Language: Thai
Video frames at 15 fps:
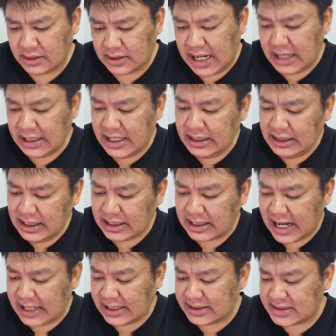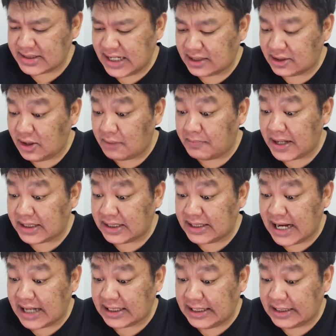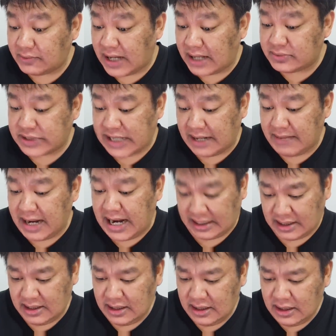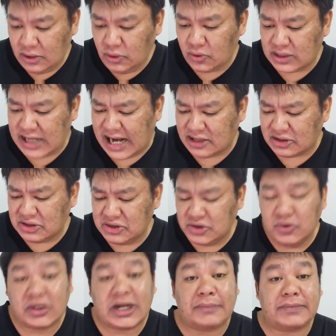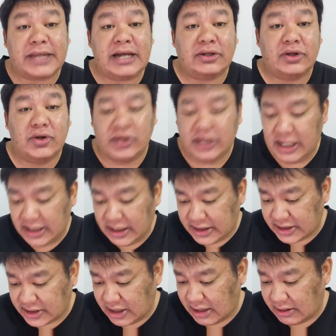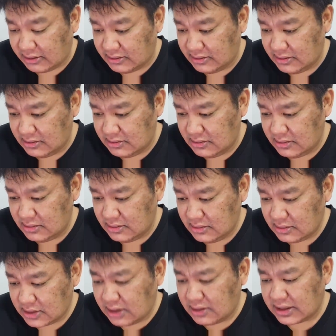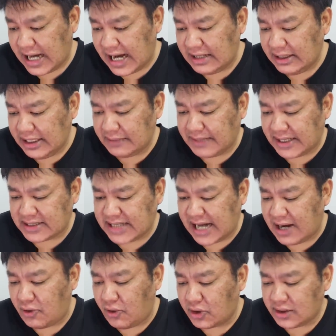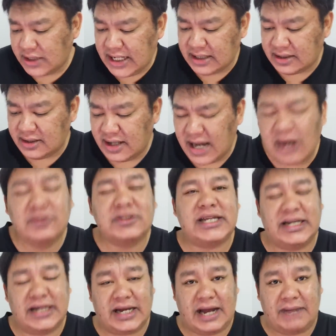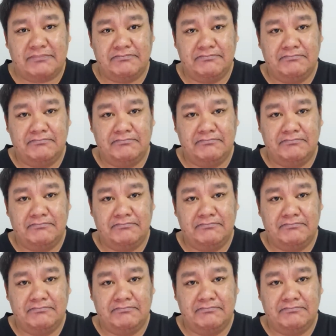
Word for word: ทั้งในเรื่องการเกษตรต้องพัฒนาขีดความสามารถ ลูกหลานต้องอยู่กับเทคโนโลยีดิจิทัล ต้องการเรียนภาษาโคดดิ้งเอาจริงนะครับ